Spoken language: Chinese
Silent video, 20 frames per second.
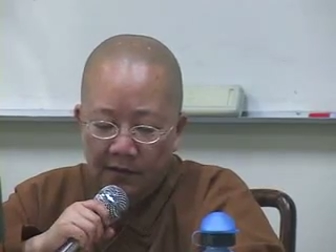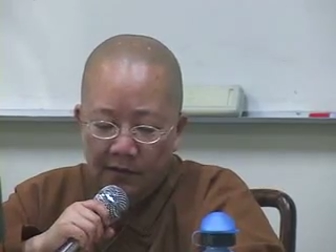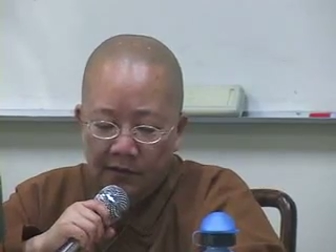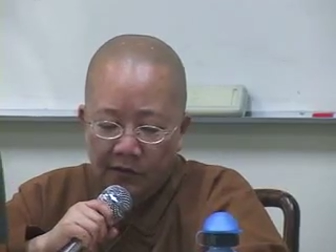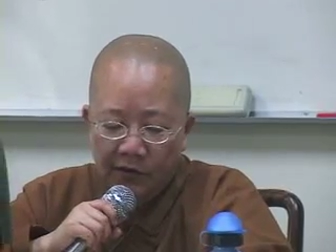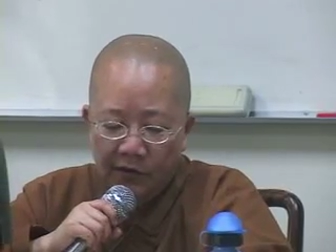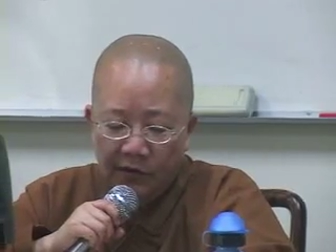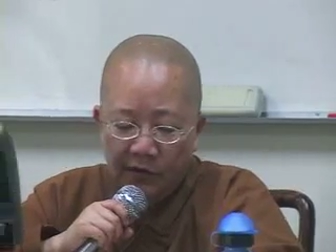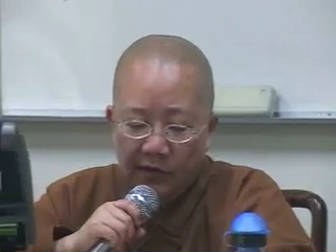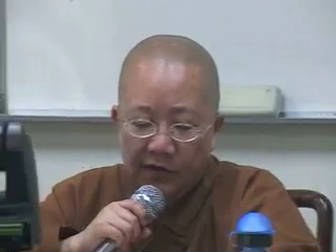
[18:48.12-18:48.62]

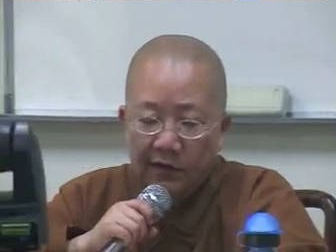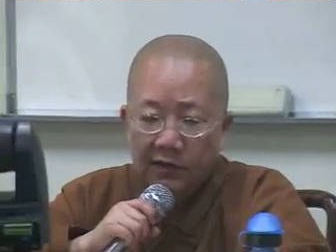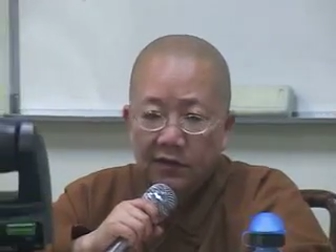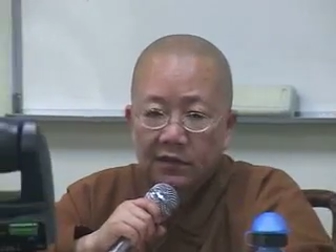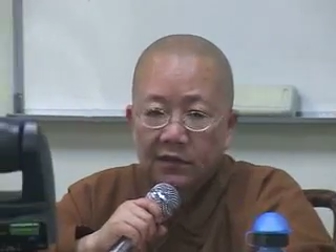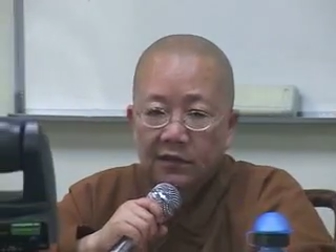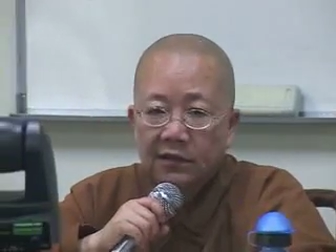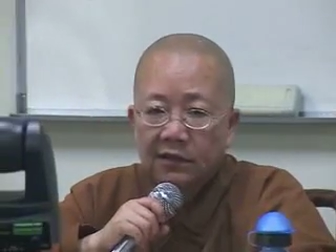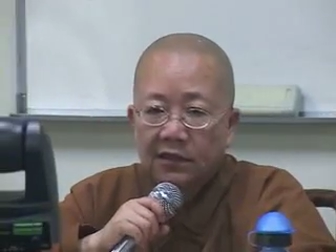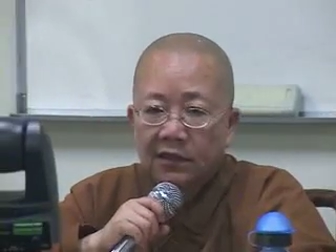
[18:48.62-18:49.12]
所以
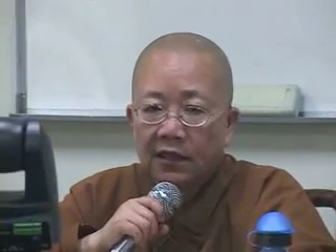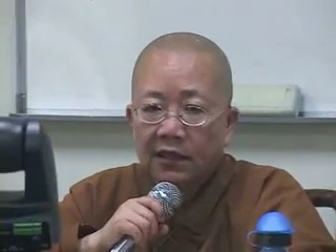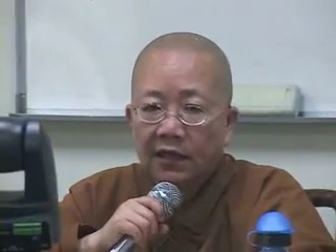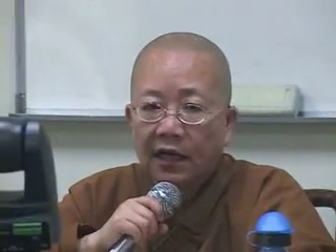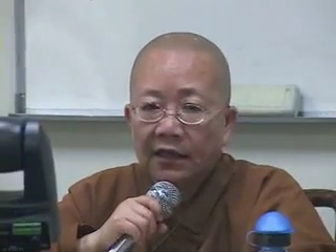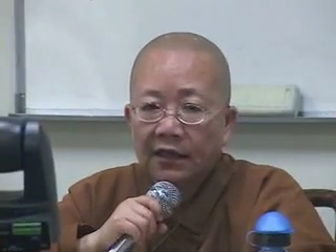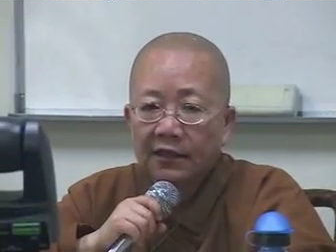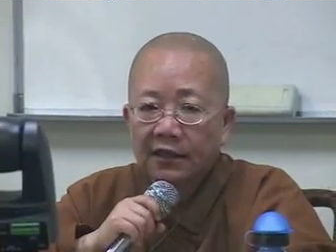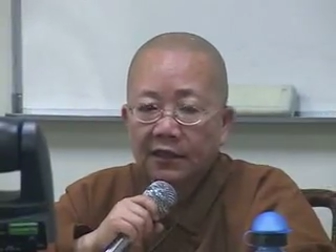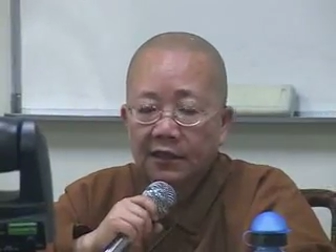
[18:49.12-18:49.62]
写
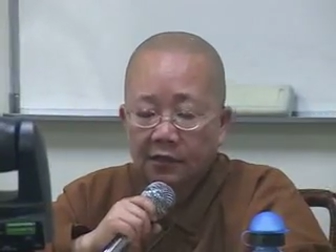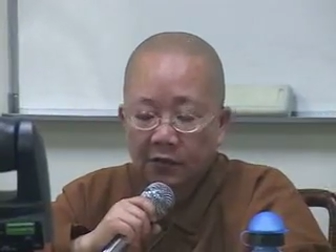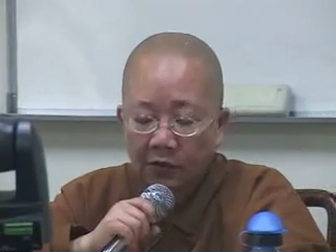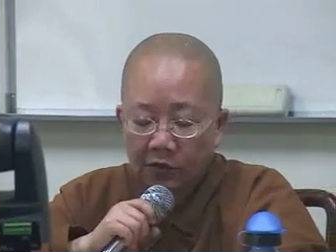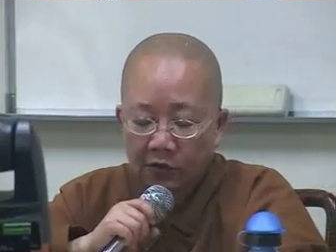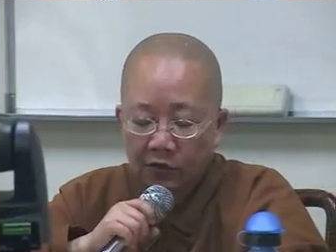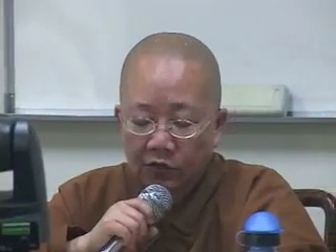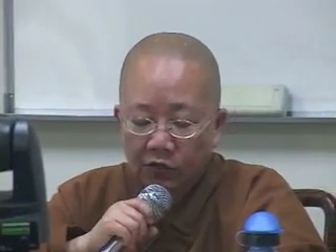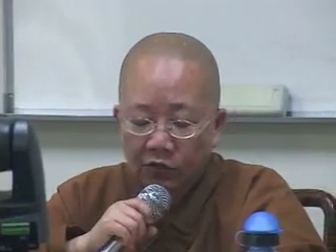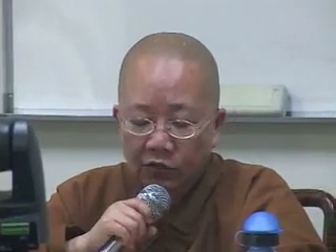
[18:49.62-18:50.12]
他的一个
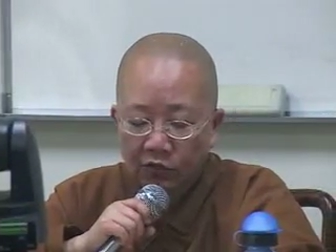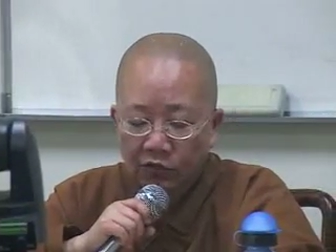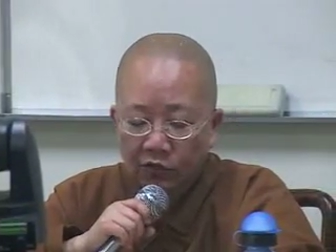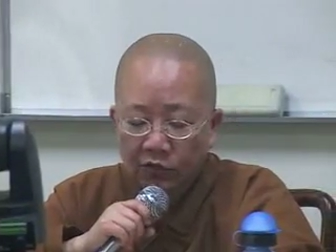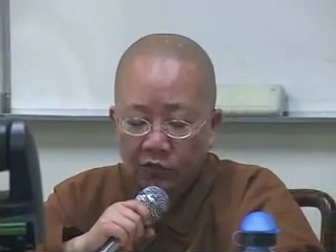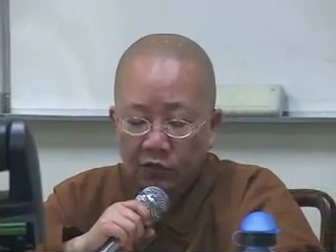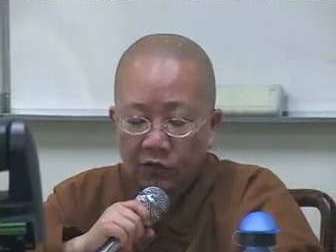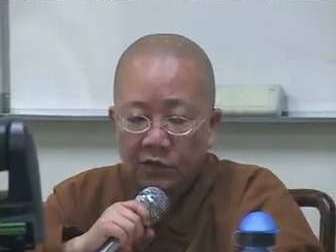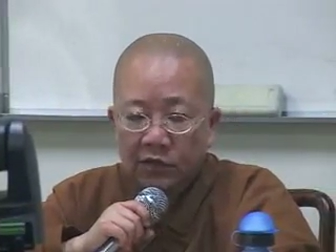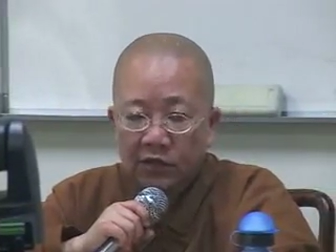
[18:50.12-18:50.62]
孤
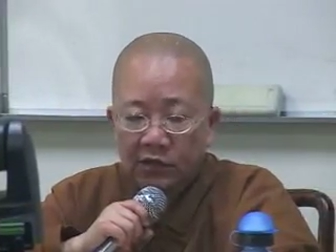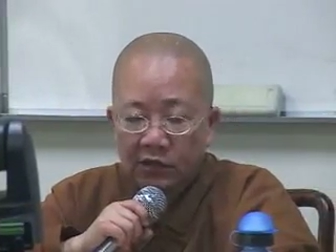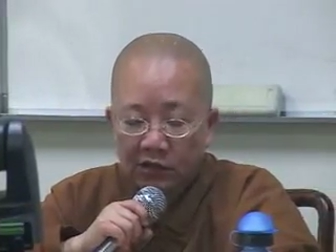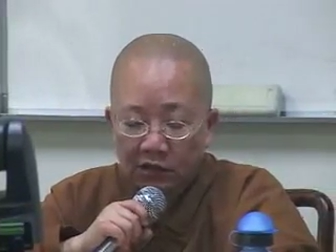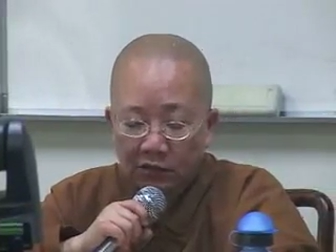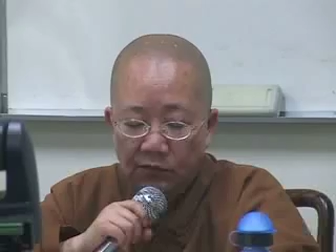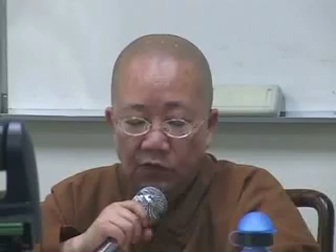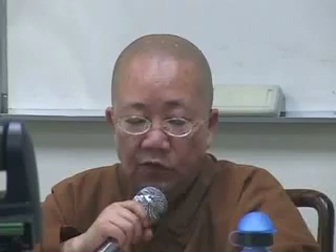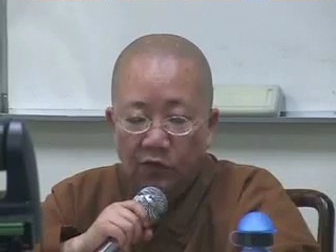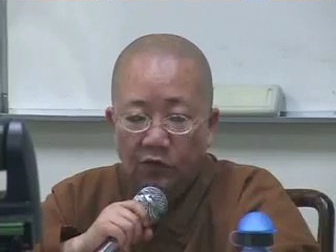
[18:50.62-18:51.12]

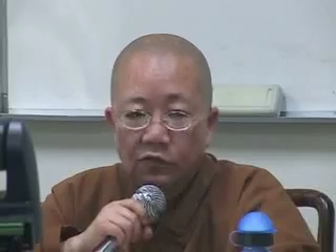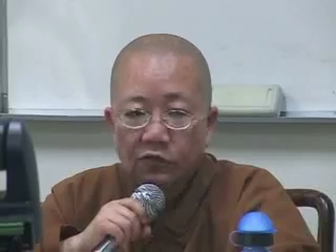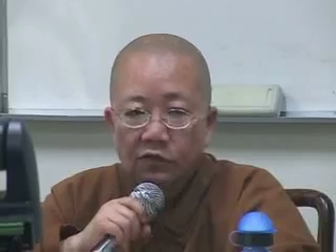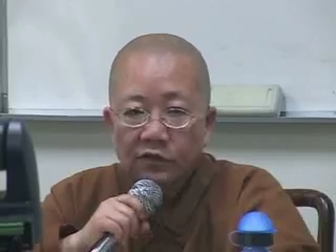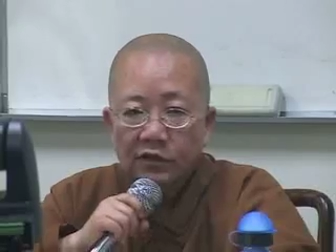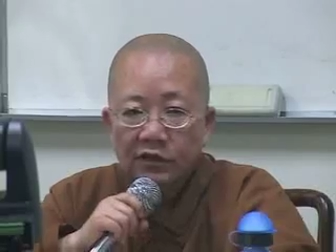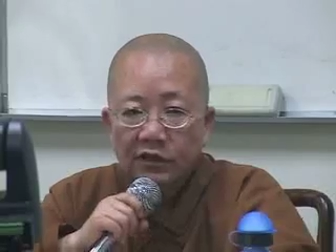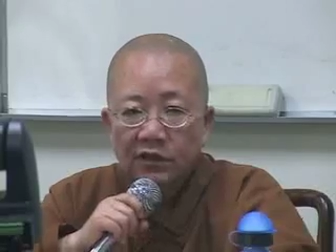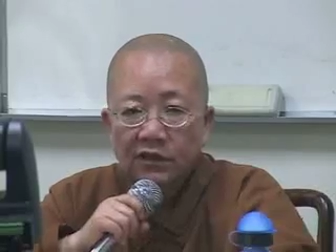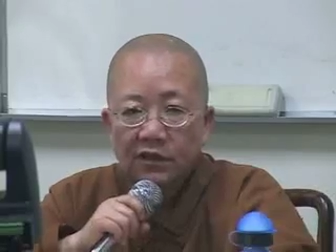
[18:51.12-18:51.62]
寂寞无
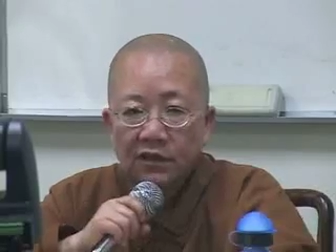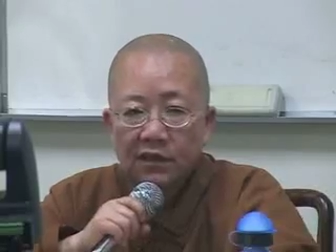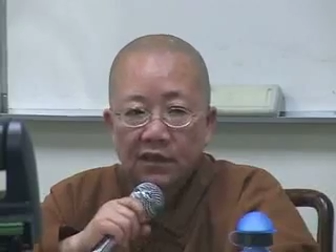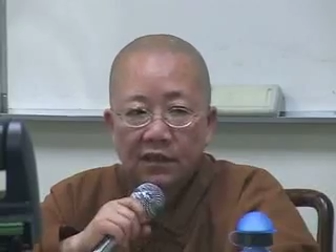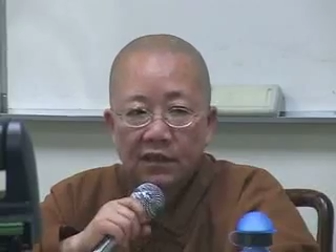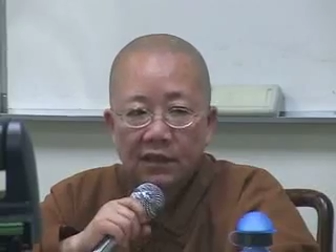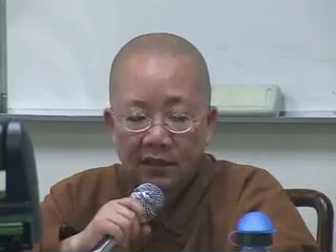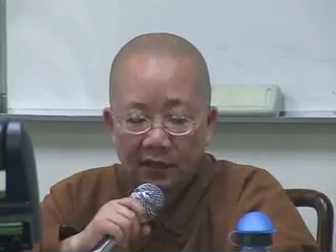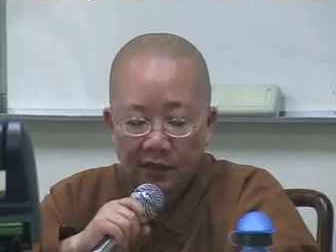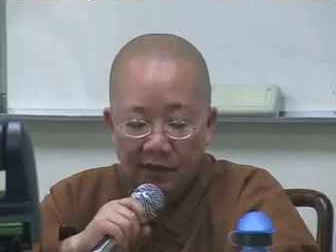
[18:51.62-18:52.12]
依，
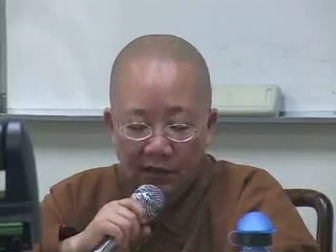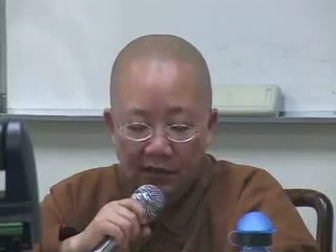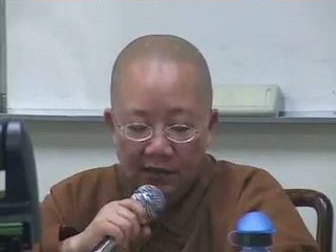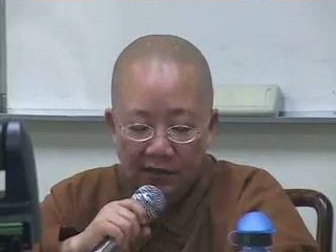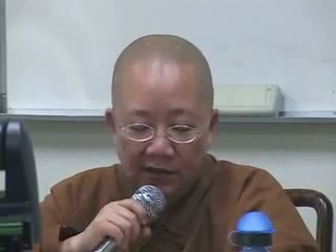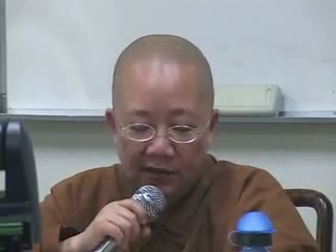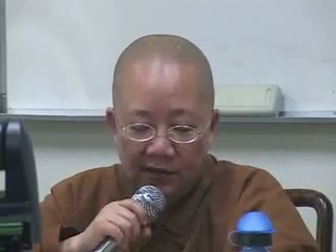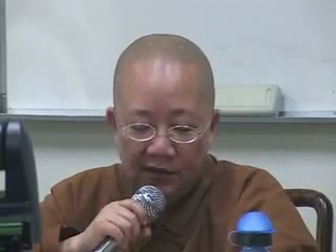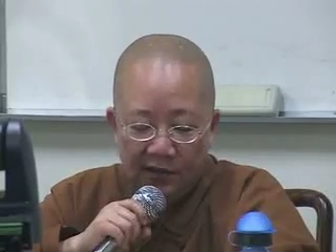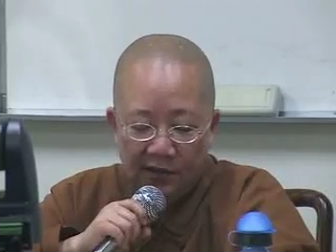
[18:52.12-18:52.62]
跟那个
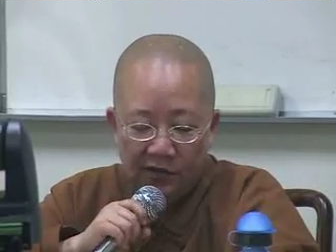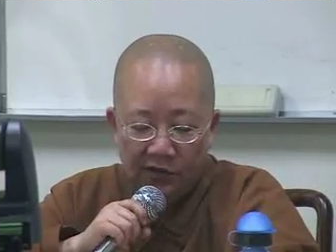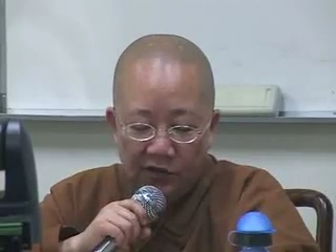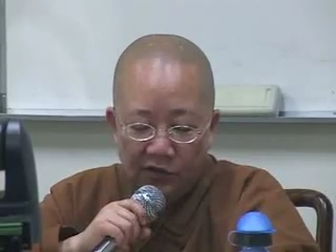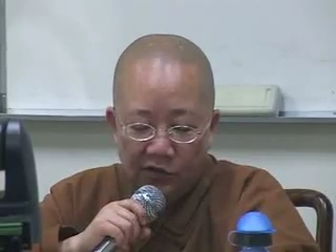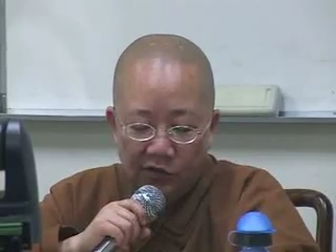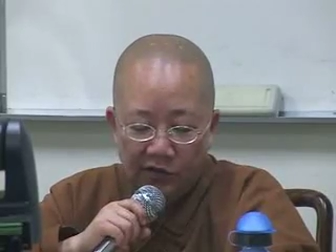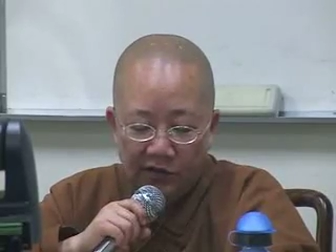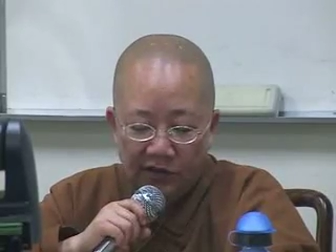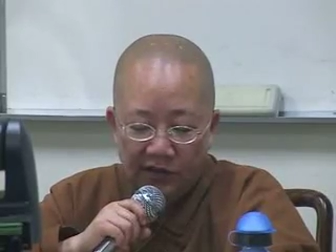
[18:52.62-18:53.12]
青
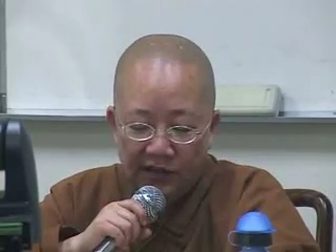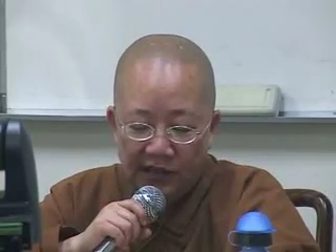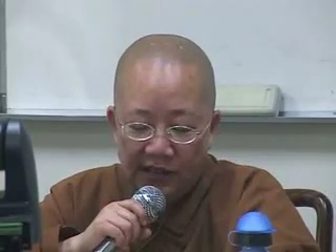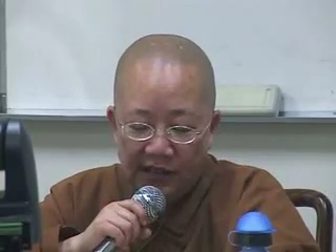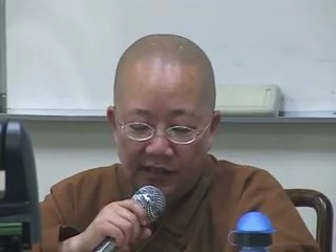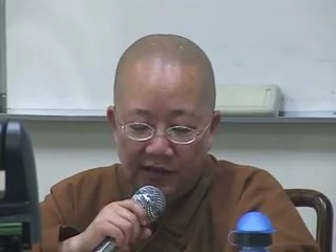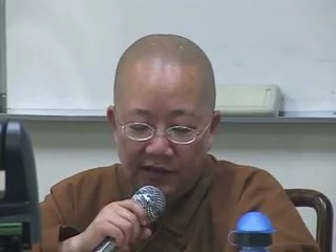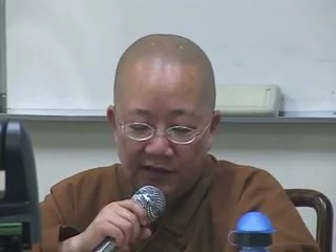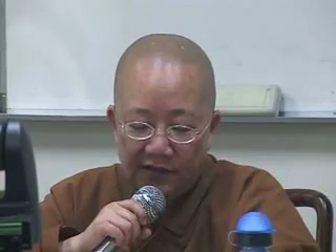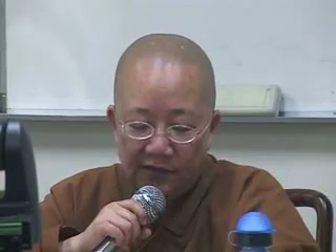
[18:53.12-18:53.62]
春
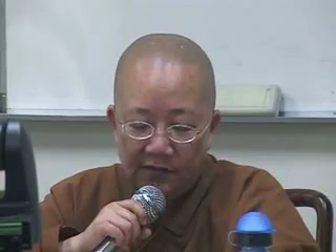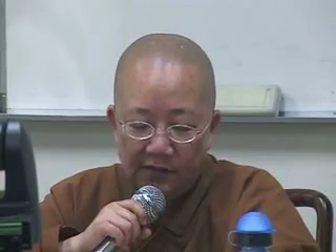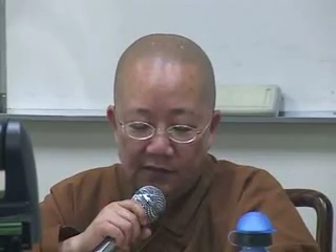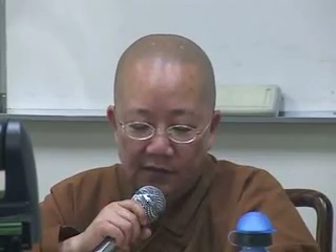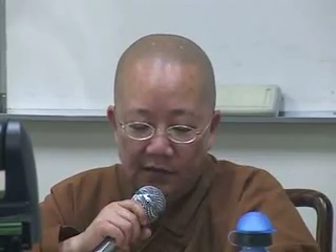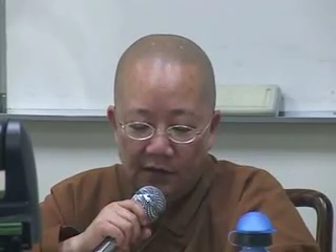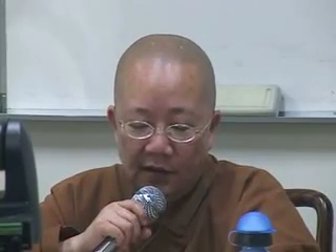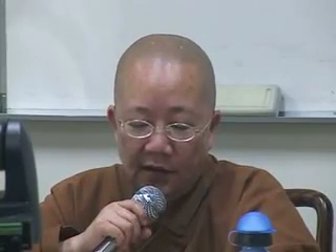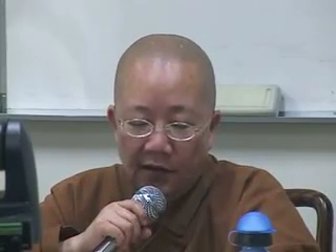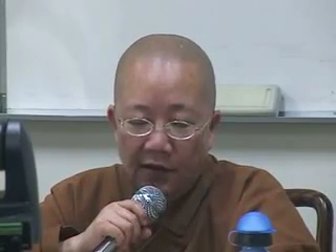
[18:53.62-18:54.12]
将逝
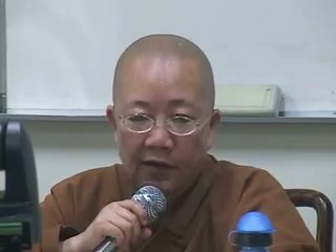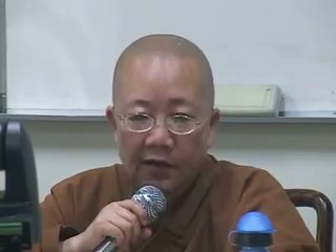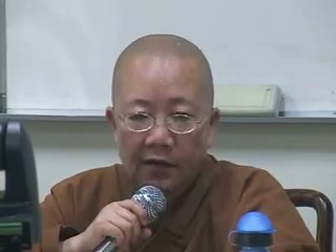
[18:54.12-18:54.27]
啊。